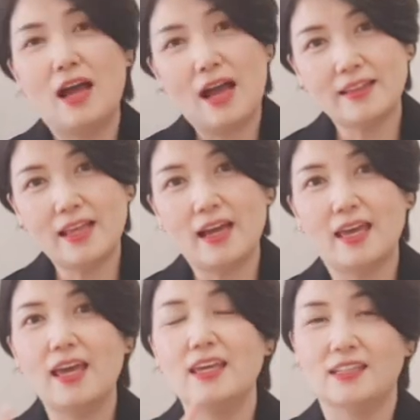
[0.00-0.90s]

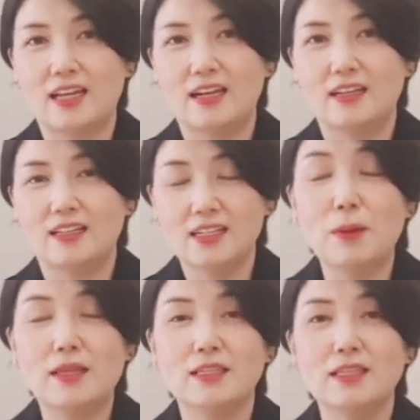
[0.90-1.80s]
하나의 일단
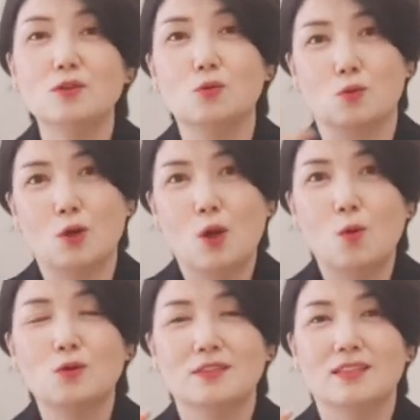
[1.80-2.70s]
1펜이 또
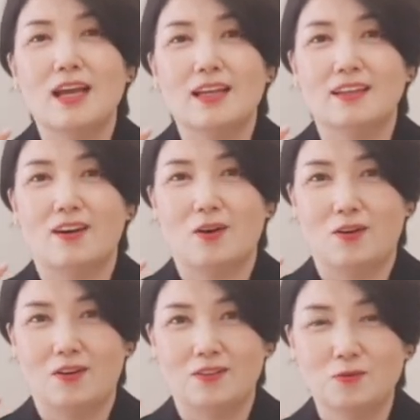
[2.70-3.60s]
혹은
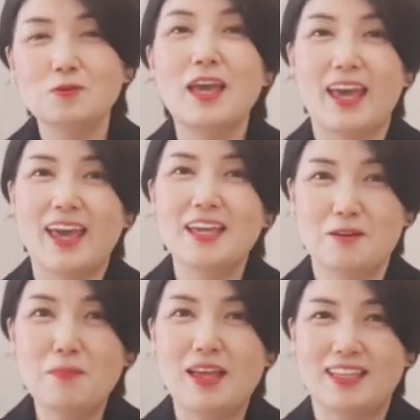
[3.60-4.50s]
어, 두
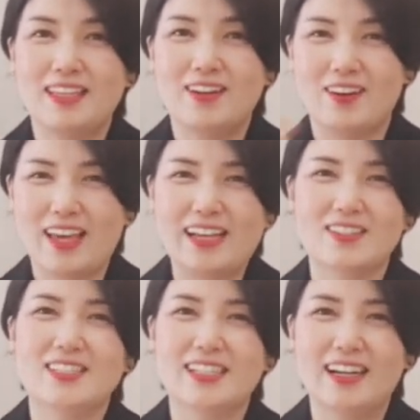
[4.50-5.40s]
개의 1펜이 이렇게
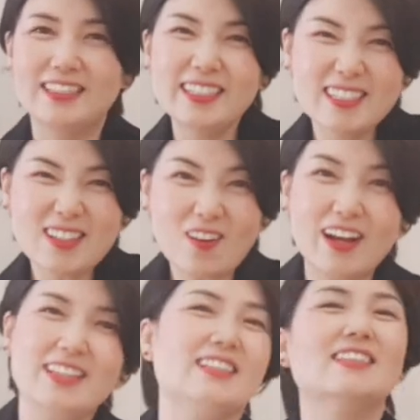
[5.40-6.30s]
아저씨가
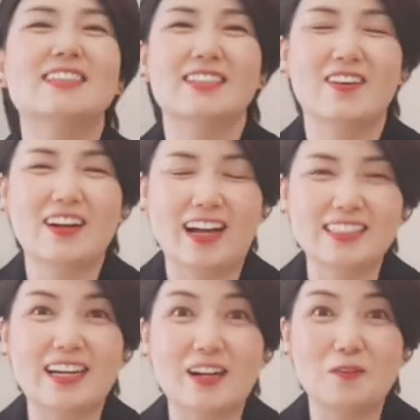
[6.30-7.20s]
흥정하는 그런
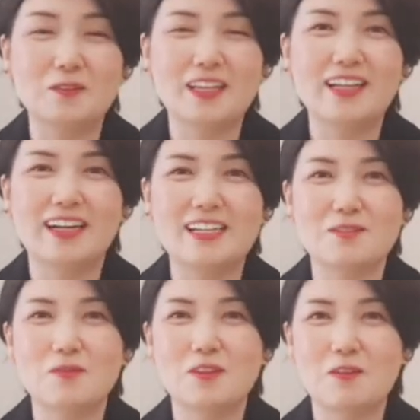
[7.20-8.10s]
가사라고
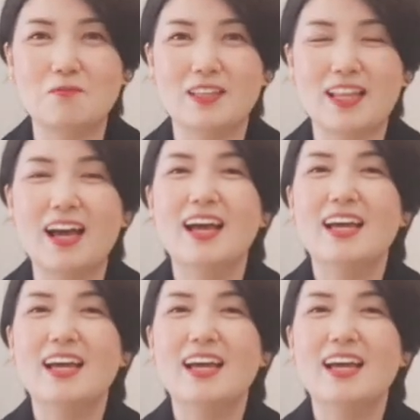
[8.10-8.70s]
생각하시면 됩니다.